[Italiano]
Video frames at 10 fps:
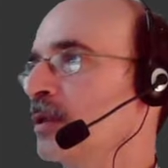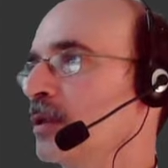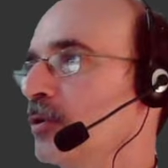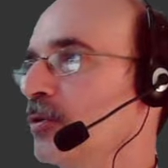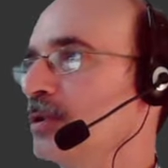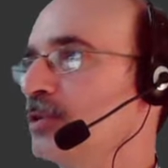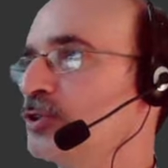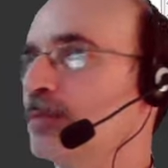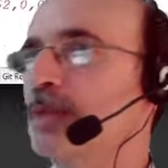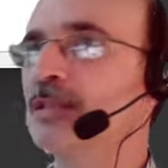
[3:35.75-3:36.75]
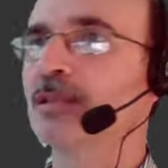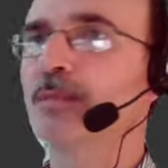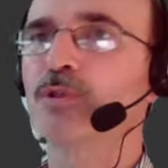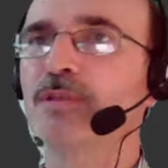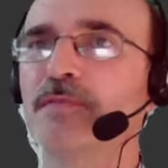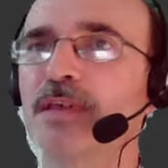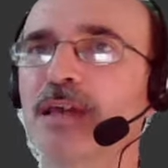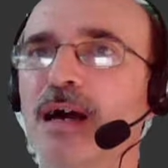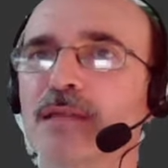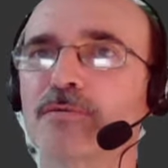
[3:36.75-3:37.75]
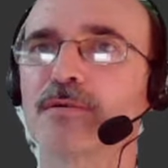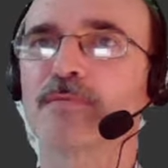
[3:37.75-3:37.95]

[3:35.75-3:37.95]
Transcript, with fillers: che ho leggermente modificato